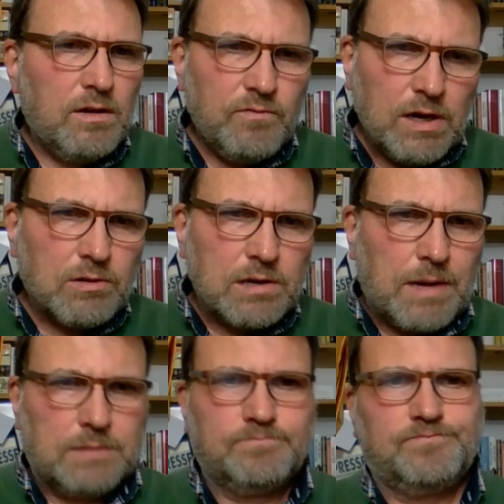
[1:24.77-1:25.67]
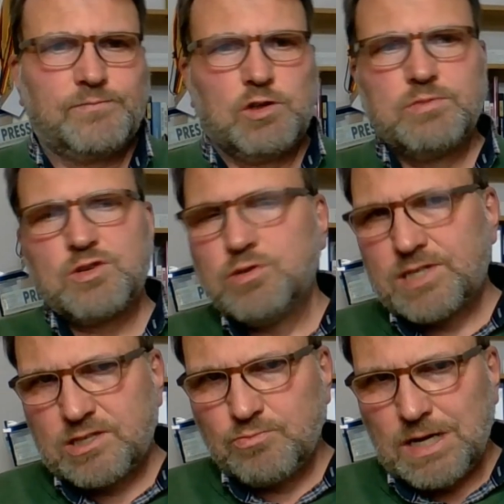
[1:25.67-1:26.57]
Wie auch immer um es
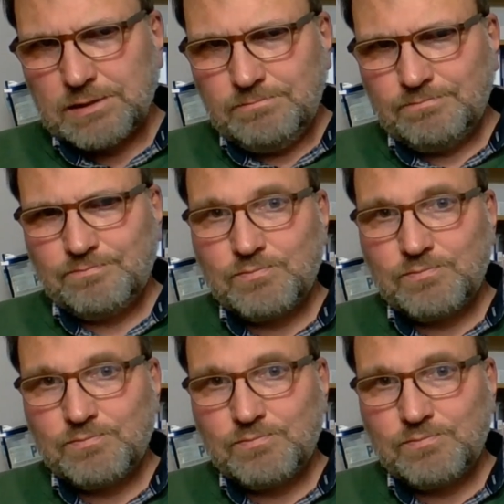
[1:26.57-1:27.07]
kurz zu machen,